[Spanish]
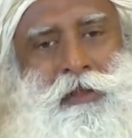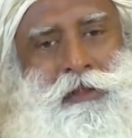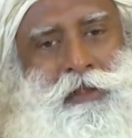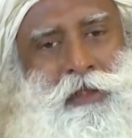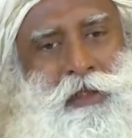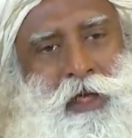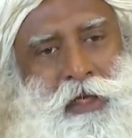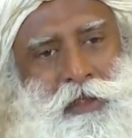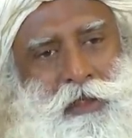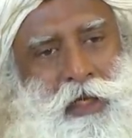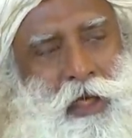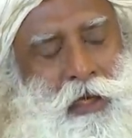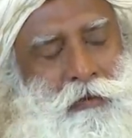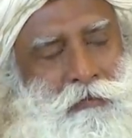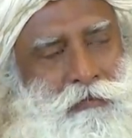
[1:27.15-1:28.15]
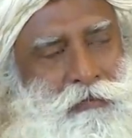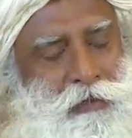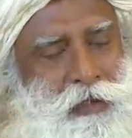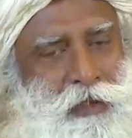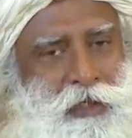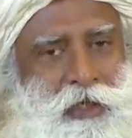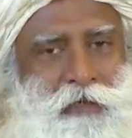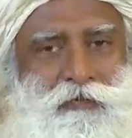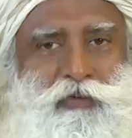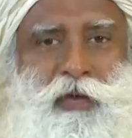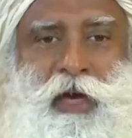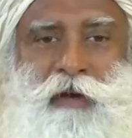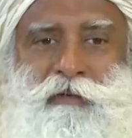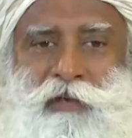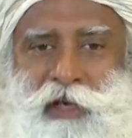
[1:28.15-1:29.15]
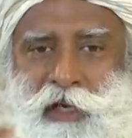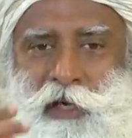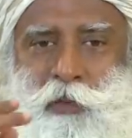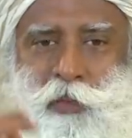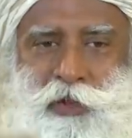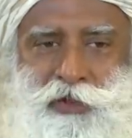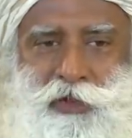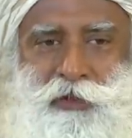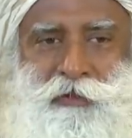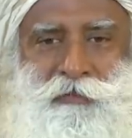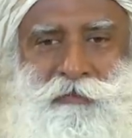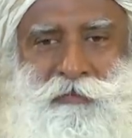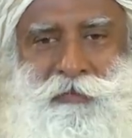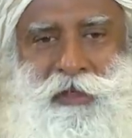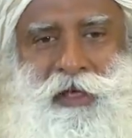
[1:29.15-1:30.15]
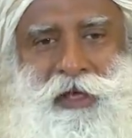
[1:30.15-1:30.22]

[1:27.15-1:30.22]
Mira, ahora mismo, si tienes una visión clara,